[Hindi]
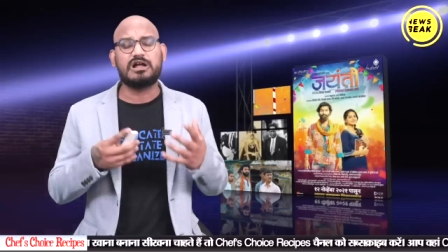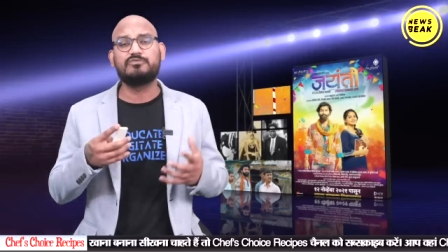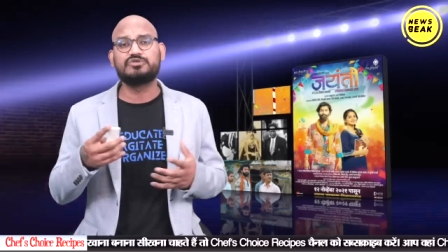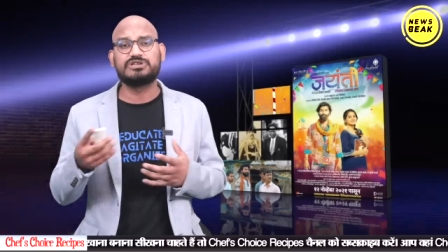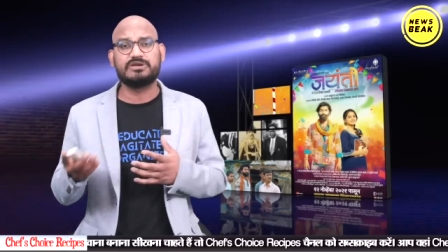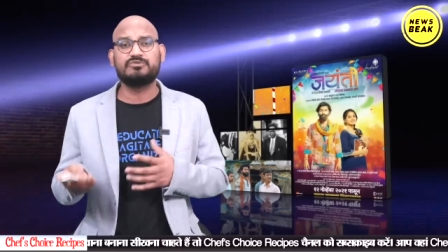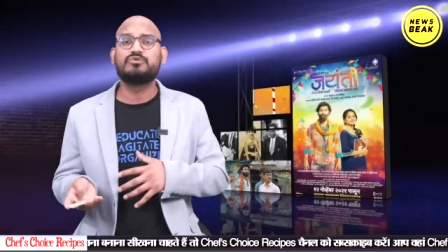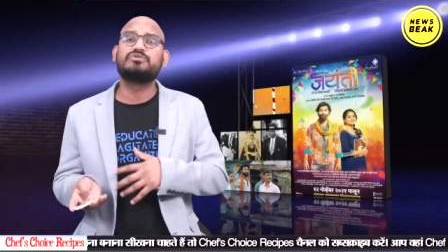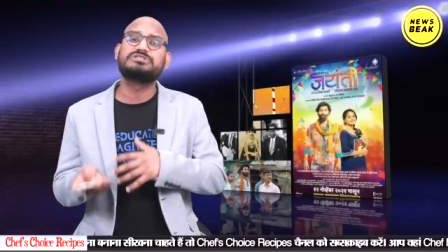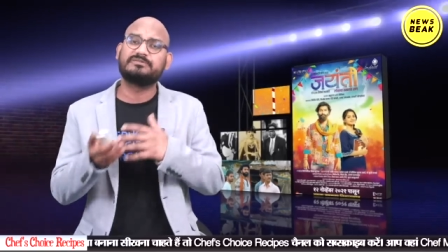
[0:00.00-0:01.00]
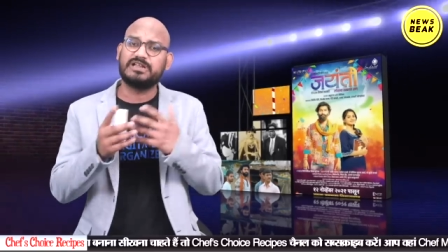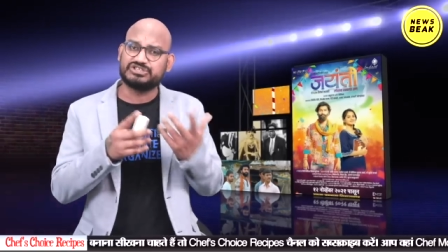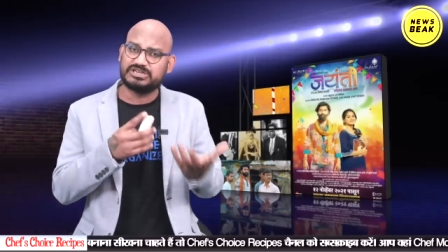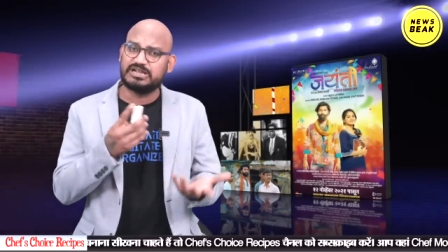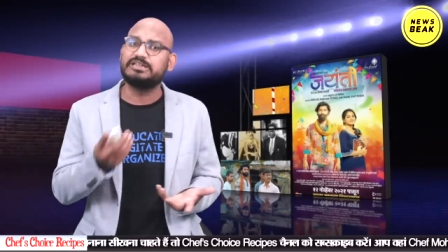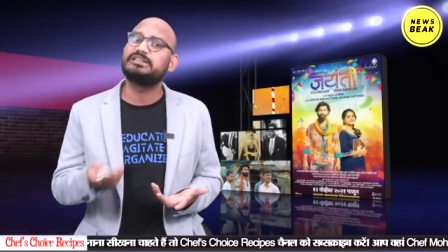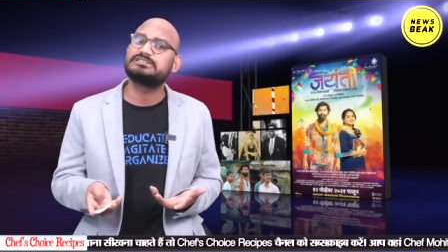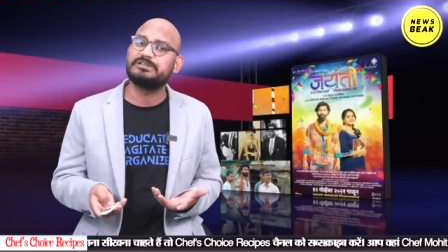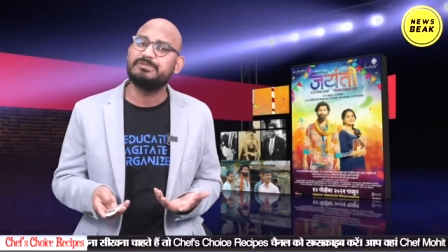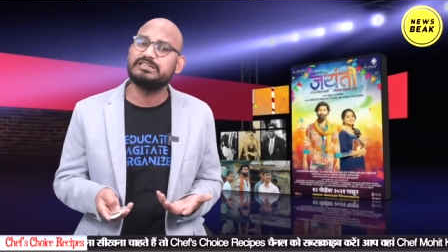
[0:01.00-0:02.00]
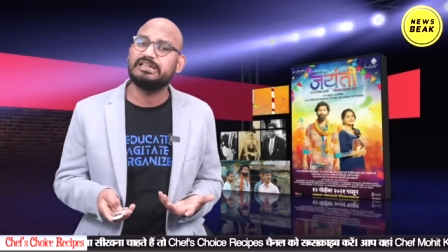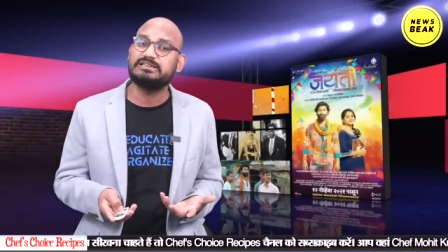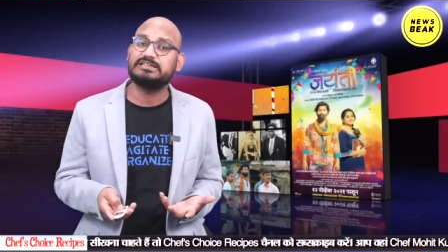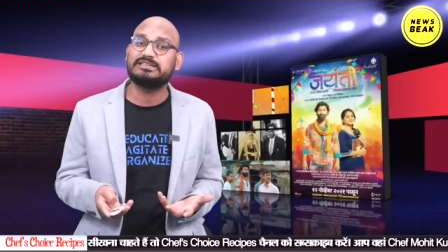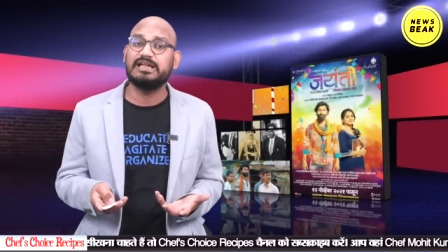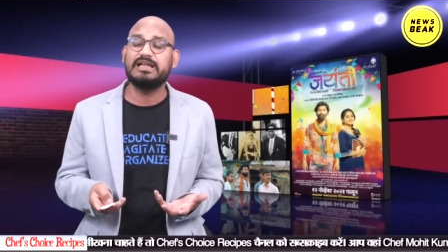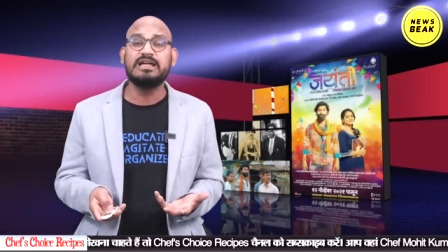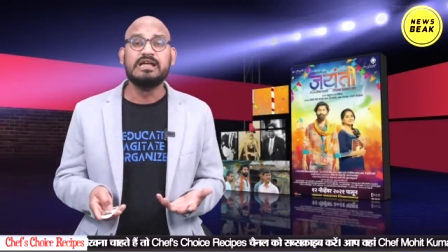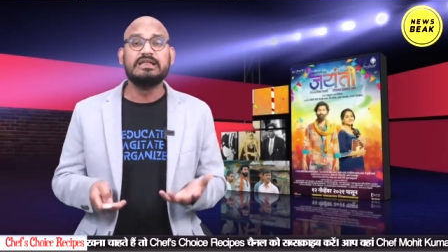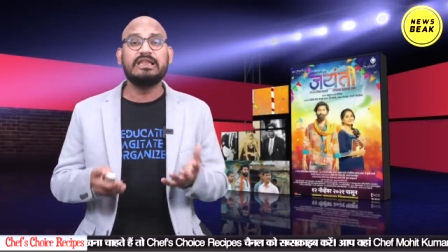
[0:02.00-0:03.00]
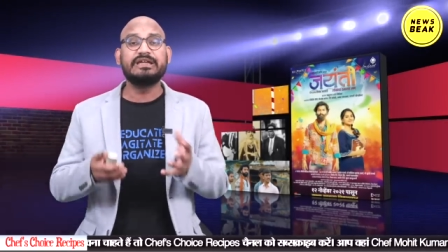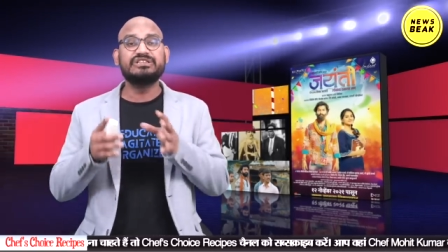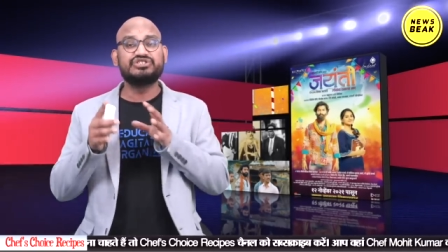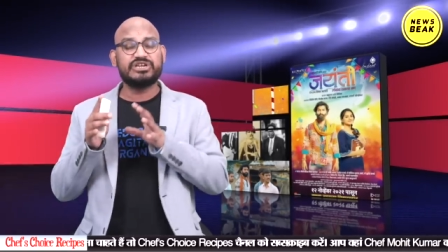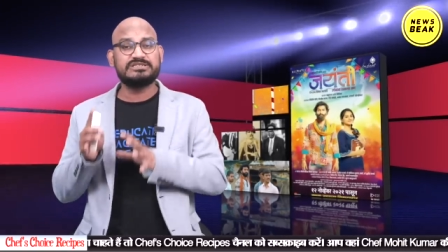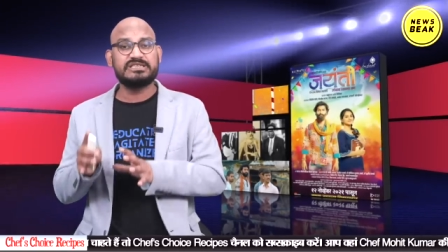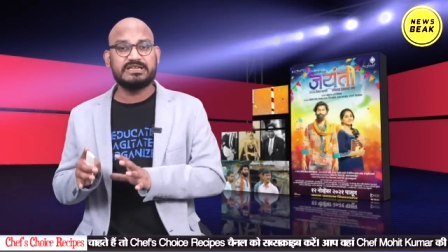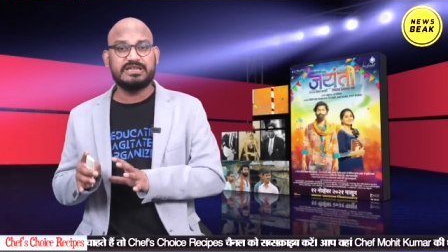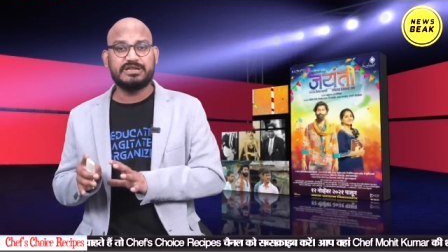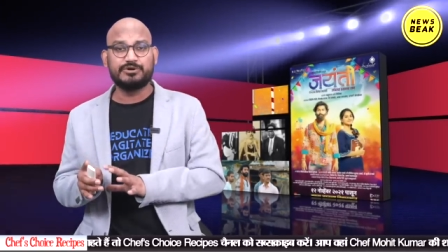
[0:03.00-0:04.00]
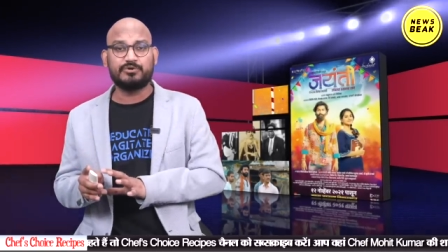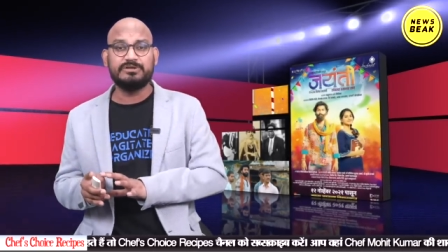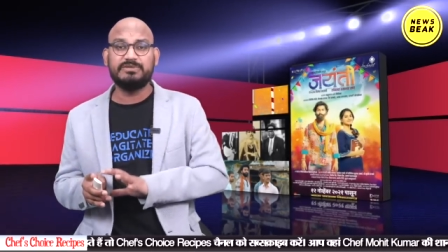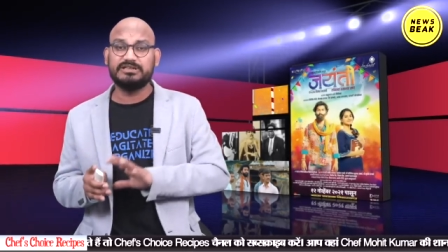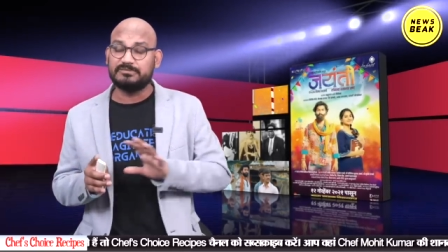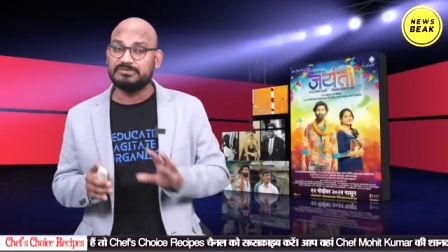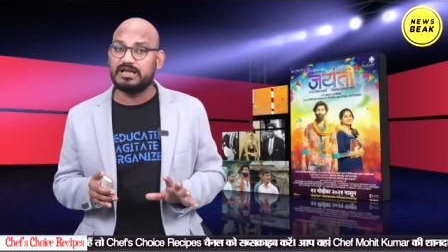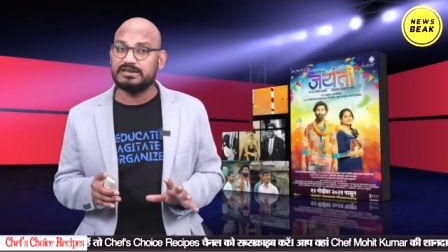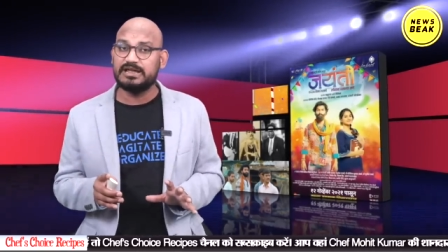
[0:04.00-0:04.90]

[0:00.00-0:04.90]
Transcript: काम हो सके उनको सिर्फ नाचने गाने तक समेट दिया जाता है लेकिन जयंती की हीरोइन भी दमदार